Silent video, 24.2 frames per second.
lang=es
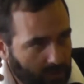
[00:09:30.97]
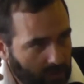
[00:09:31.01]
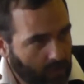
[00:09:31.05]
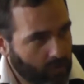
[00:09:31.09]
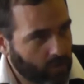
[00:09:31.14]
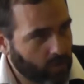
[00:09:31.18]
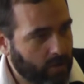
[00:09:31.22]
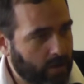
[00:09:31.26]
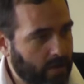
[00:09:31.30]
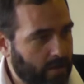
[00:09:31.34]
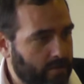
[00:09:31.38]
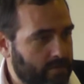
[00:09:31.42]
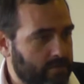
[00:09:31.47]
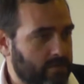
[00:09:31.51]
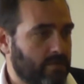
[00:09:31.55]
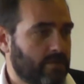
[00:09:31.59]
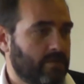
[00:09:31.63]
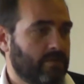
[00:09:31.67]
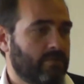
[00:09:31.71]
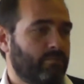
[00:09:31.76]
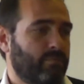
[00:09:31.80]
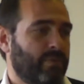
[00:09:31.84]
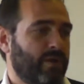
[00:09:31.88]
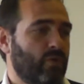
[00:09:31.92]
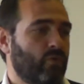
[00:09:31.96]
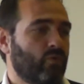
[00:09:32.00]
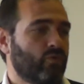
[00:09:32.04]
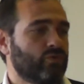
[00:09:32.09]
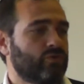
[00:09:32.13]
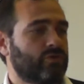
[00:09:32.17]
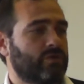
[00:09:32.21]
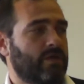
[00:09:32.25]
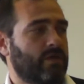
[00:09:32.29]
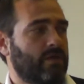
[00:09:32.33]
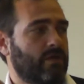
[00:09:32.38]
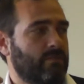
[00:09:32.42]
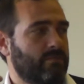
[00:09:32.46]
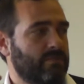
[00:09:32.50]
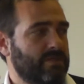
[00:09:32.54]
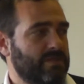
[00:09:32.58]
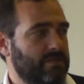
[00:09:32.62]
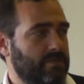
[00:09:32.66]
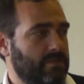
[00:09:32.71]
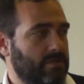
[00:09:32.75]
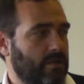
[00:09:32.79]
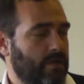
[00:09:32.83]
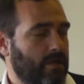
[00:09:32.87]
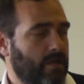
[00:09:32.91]
con las preguntas de
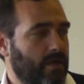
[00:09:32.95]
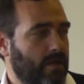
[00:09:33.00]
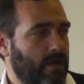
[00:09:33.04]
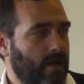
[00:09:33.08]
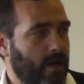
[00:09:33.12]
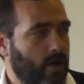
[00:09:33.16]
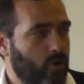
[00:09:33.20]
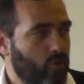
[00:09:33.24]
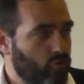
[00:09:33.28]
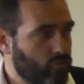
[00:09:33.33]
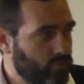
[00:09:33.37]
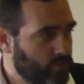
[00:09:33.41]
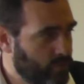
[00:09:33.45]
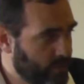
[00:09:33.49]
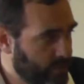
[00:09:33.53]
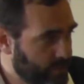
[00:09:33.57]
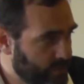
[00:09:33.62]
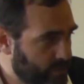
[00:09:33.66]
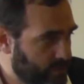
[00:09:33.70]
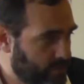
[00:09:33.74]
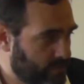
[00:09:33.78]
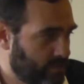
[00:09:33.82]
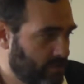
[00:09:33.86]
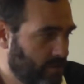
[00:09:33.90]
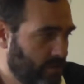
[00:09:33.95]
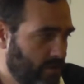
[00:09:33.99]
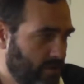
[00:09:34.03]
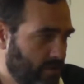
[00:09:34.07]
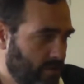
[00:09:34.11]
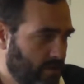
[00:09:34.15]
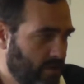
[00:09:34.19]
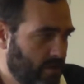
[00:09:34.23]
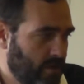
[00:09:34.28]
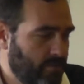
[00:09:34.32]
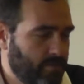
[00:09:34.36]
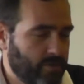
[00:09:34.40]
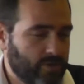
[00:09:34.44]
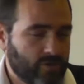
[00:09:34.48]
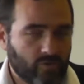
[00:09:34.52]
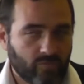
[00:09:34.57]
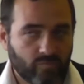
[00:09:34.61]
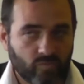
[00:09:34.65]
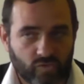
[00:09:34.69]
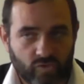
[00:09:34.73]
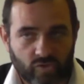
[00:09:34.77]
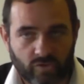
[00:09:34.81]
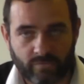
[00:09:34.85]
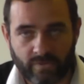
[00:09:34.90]
mis alumnos aprendo
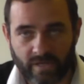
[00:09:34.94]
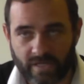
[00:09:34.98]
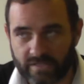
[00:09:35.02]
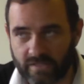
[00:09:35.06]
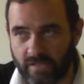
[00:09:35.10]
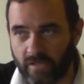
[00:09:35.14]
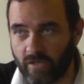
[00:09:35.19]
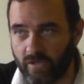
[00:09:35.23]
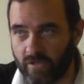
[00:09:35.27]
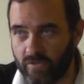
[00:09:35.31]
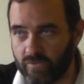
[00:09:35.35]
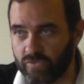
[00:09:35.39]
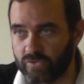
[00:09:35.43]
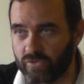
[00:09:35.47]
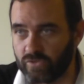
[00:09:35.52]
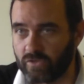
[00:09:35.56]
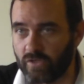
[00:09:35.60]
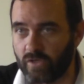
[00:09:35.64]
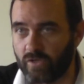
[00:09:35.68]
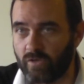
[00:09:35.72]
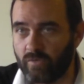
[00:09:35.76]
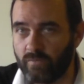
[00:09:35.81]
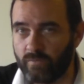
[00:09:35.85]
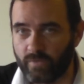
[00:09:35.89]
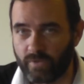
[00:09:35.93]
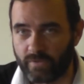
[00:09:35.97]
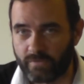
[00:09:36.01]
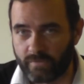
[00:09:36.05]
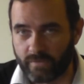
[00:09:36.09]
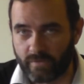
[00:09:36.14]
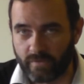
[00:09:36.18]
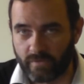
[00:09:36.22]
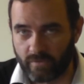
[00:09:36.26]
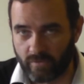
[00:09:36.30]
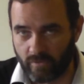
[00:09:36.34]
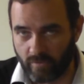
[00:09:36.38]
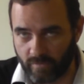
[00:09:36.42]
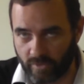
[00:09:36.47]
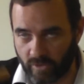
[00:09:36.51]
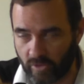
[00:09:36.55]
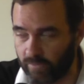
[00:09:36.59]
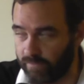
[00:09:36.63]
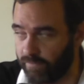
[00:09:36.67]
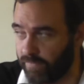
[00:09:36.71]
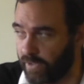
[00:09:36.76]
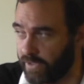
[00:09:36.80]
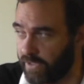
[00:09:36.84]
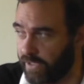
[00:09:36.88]
mucho más incluso que con, mis
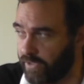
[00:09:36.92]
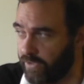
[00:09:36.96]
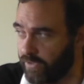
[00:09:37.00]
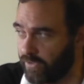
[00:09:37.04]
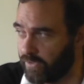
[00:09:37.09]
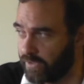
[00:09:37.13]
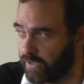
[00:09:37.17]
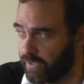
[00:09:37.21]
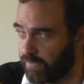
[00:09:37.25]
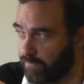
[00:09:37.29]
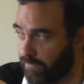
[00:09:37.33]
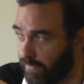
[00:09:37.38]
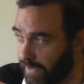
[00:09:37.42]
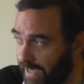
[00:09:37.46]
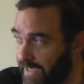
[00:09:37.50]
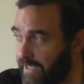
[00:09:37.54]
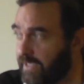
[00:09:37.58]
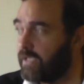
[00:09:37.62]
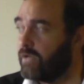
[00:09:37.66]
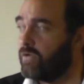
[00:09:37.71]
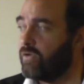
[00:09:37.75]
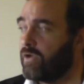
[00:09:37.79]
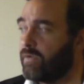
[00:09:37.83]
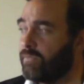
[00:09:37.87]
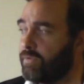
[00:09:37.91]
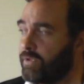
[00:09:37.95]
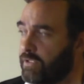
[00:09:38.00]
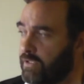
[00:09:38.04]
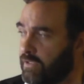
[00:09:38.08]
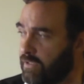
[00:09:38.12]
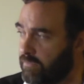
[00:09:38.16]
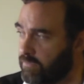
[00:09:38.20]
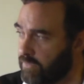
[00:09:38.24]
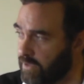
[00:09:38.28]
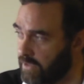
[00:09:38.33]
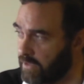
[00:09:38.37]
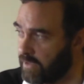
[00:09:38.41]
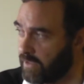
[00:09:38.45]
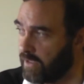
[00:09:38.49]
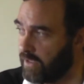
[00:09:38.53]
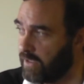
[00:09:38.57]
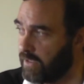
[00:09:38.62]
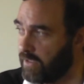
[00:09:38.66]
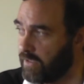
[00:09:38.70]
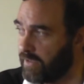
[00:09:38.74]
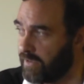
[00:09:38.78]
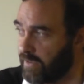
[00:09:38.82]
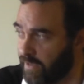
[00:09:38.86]
compañeros, que es más que lo que aprendí de mi
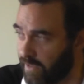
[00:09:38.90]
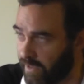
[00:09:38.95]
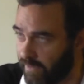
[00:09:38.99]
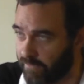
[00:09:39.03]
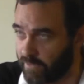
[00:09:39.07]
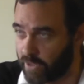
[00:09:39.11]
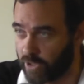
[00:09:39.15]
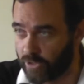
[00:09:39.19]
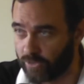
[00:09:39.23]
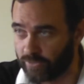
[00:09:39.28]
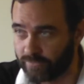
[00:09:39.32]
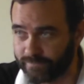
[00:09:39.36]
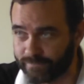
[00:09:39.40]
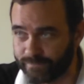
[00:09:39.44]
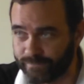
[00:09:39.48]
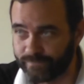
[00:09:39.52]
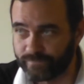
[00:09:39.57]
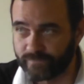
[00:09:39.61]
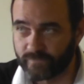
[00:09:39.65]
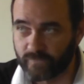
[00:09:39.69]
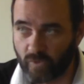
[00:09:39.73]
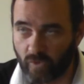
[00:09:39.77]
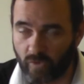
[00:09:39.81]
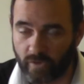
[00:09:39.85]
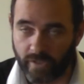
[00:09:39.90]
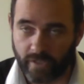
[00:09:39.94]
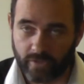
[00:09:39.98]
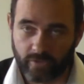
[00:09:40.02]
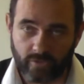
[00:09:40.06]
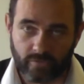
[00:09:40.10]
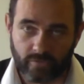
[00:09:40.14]
rabino. ¿Ok?